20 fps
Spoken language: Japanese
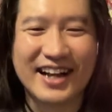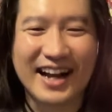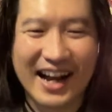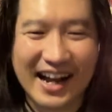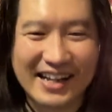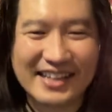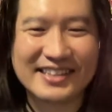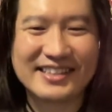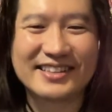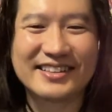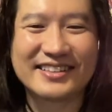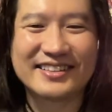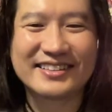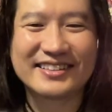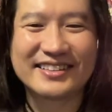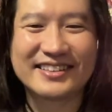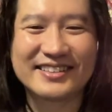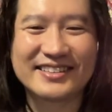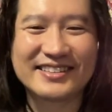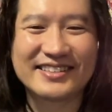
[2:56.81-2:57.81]
はい。
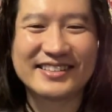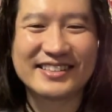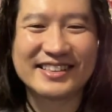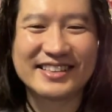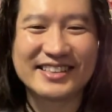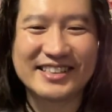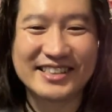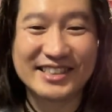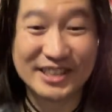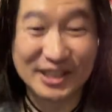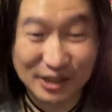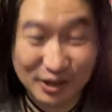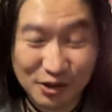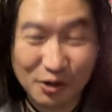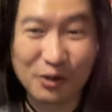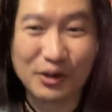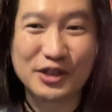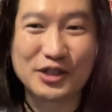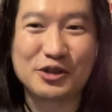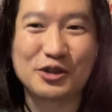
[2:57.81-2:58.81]
今日
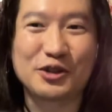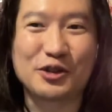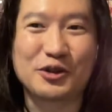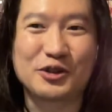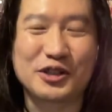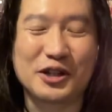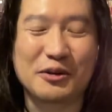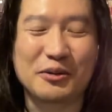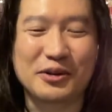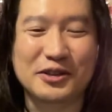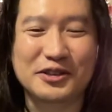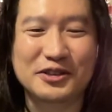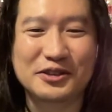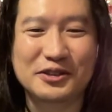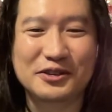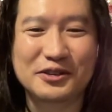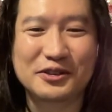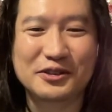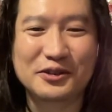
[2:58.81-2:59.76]
は以上でございます。